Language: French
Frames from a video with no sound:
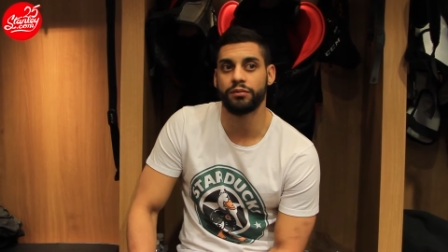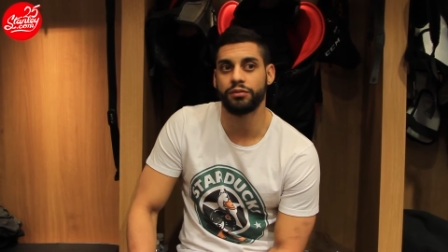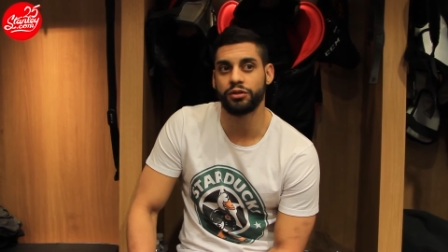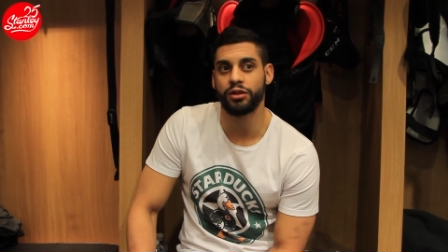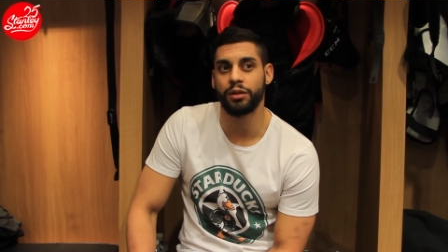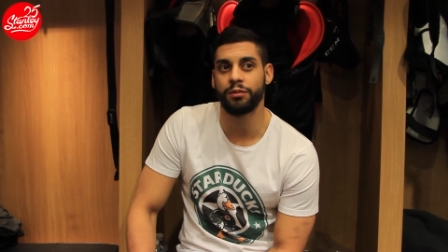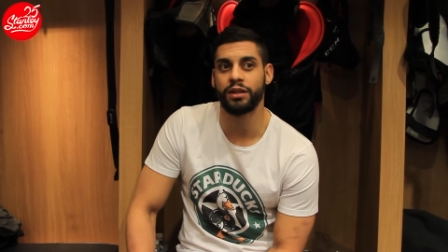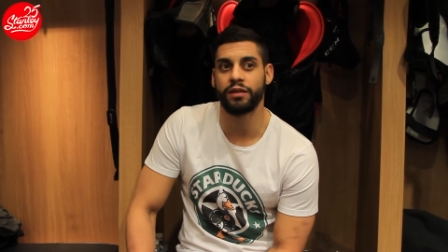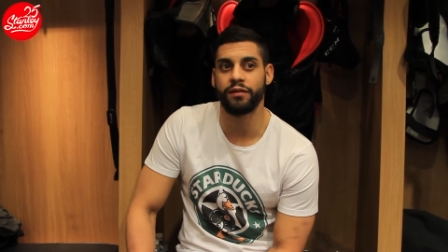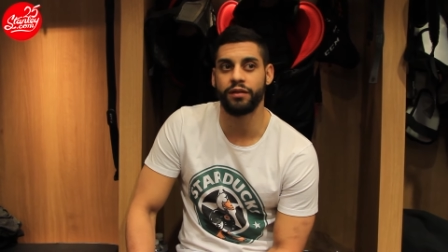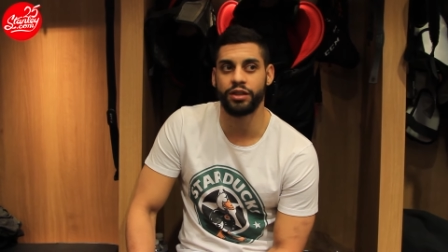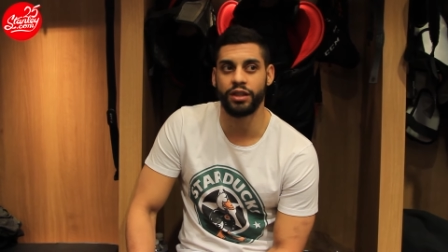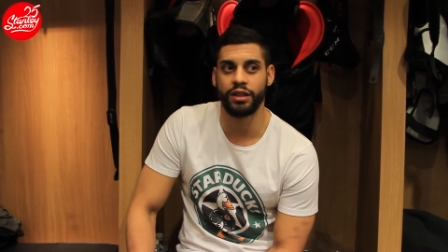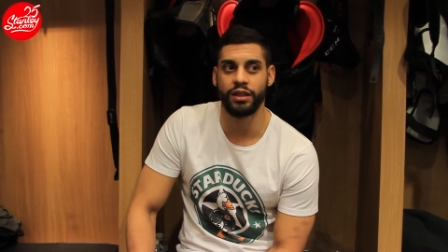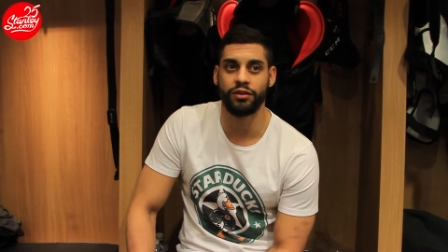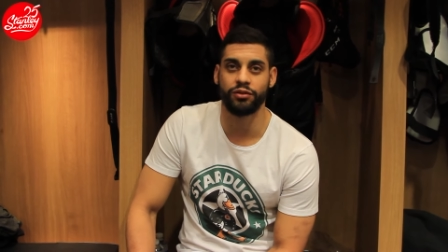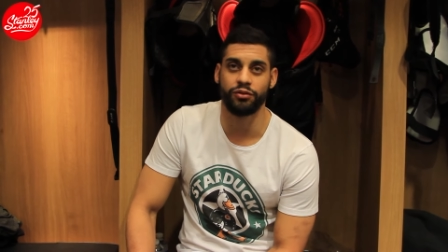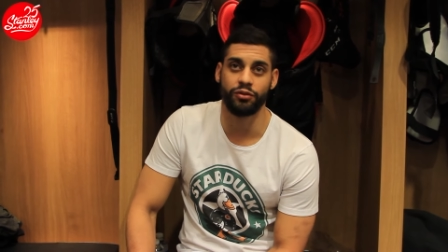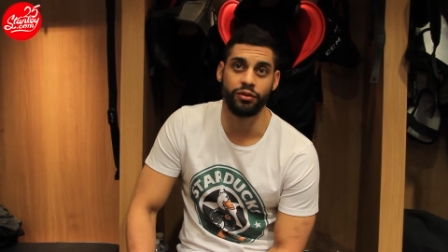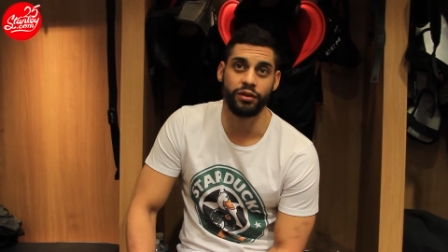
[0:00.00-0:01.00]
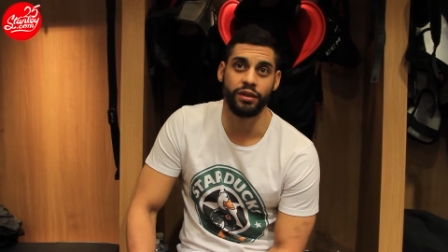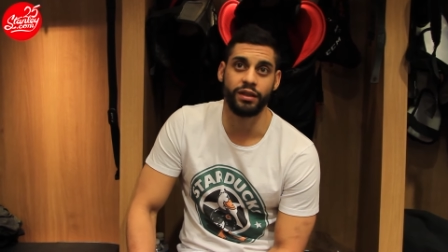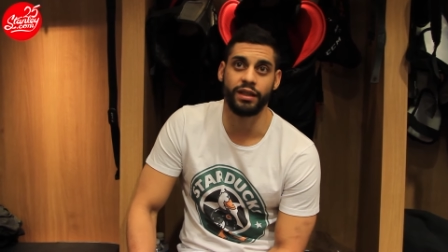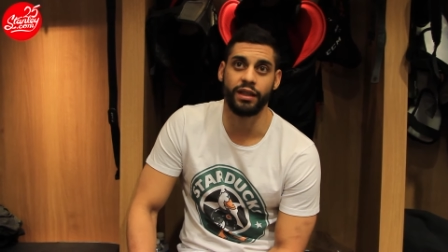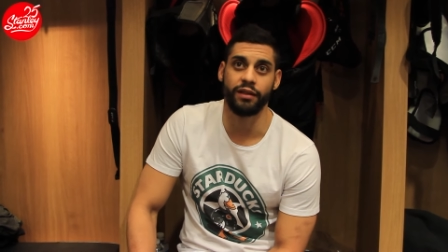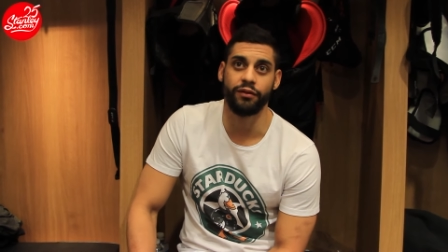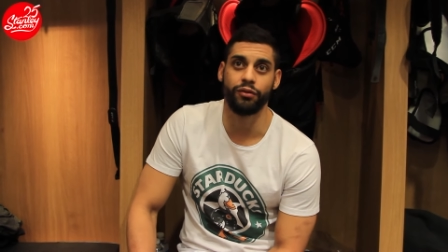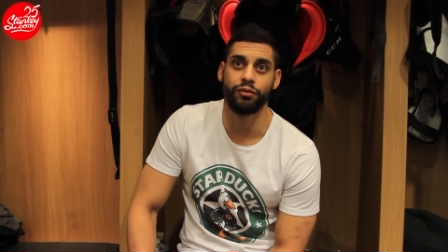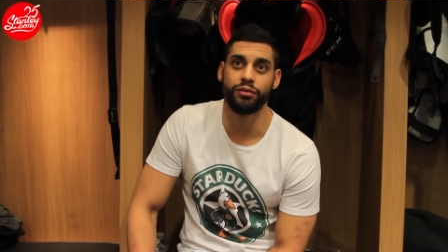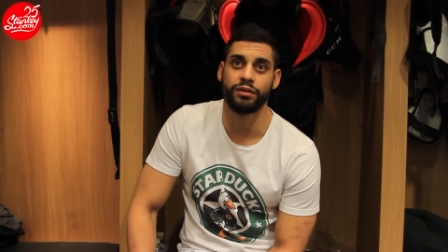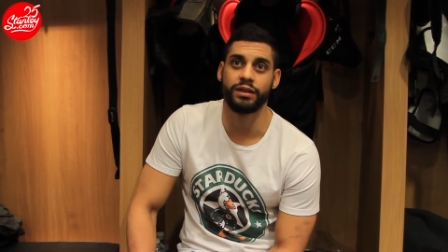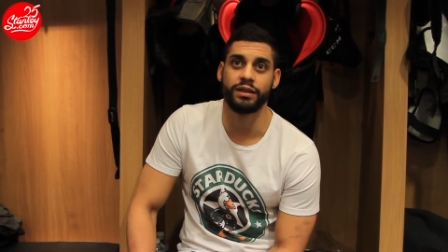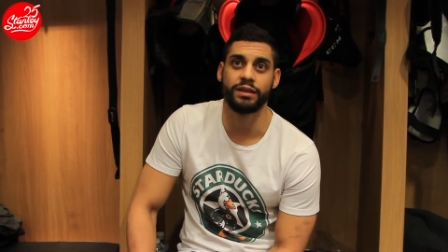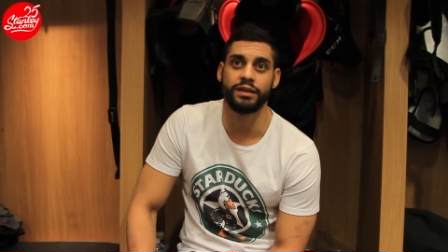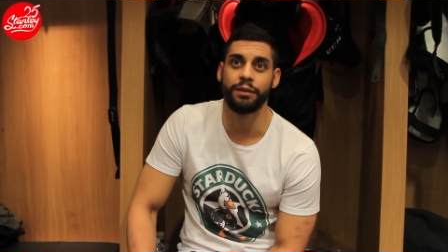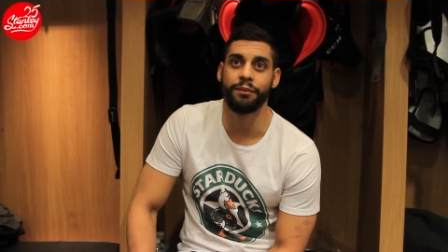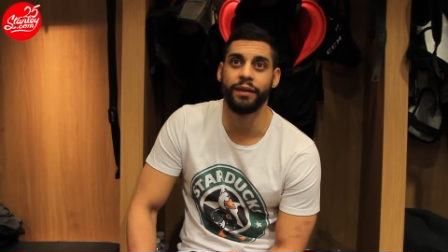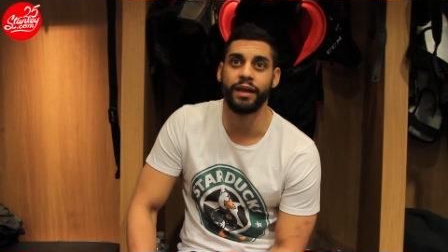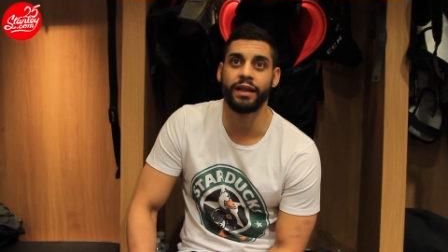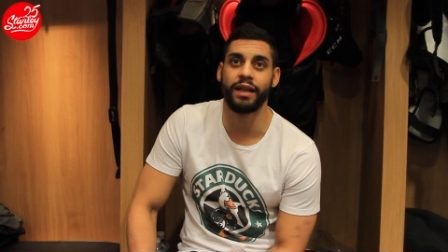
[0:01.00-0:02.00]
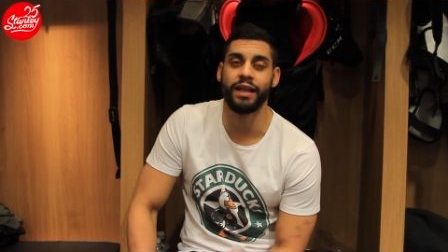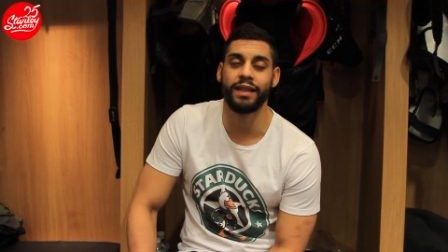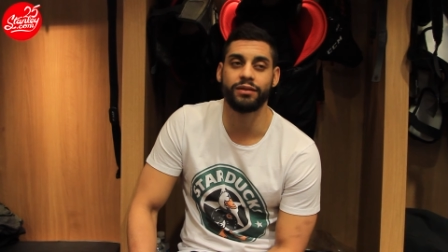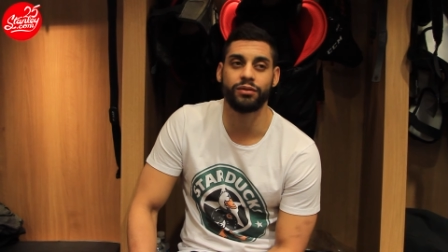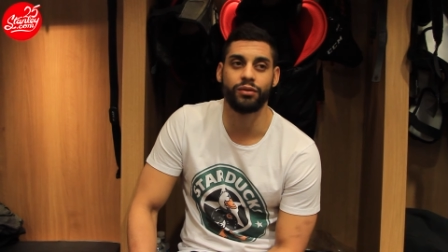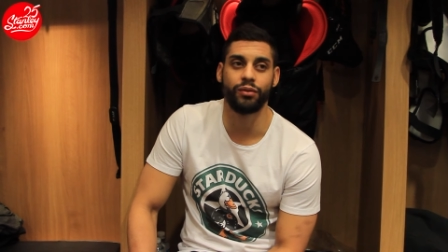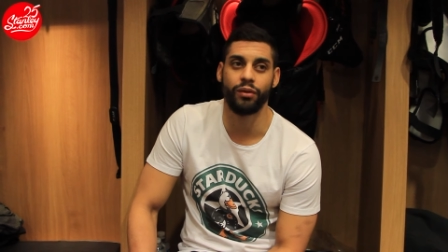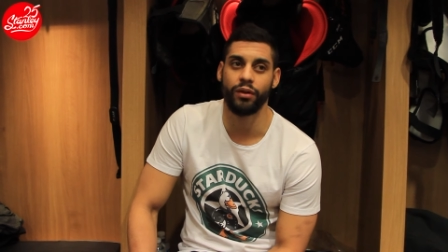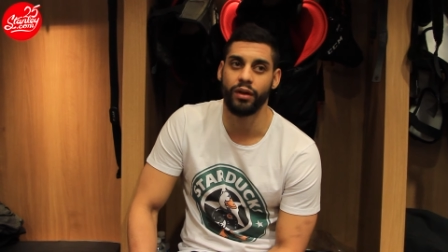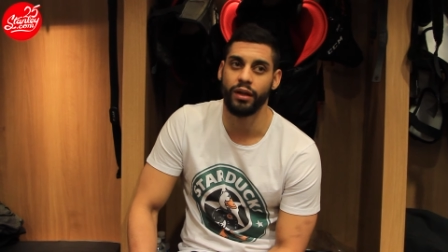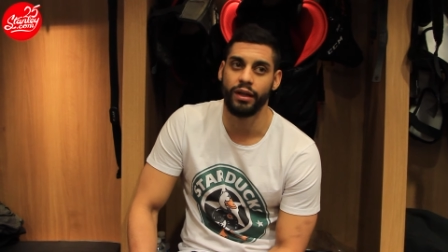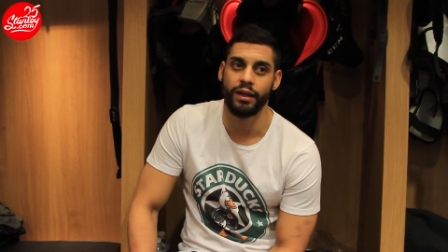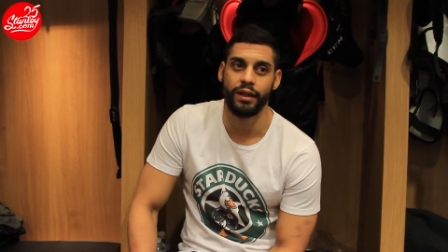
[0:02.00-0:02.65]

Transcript: Comme j'avais déjà dit dans une autre interview, ces mecs-là, ils sont